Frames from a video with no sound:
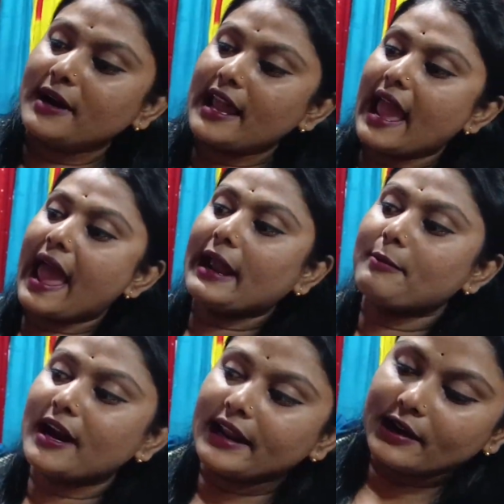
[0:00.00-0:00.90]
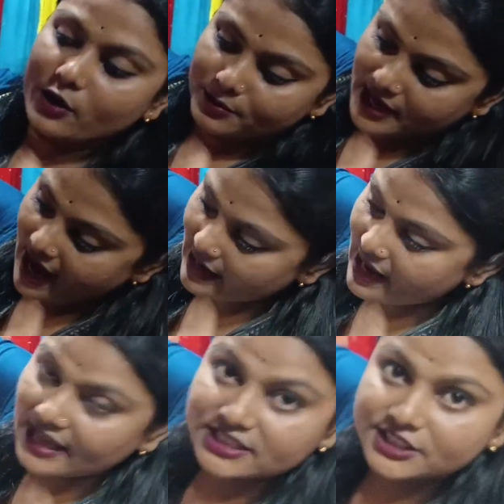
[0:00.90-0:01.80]
মানে একবারে এরকম
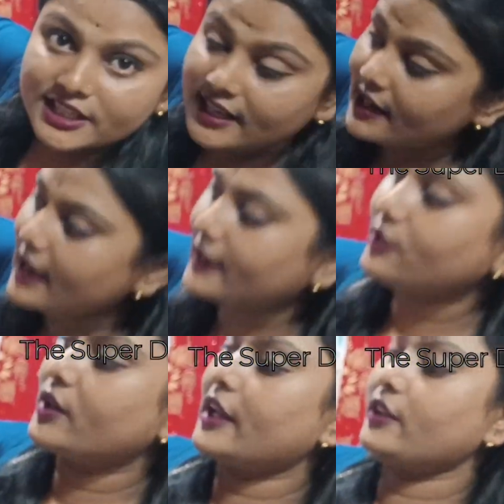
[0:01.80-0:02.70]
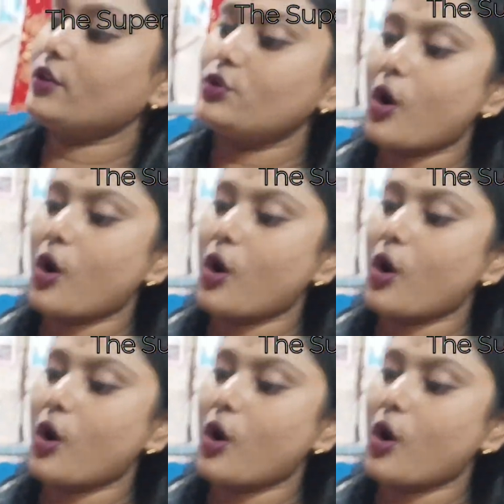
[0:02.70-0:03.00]
ঢালা আছে সেটা না কিন্তু এটা কিন্তু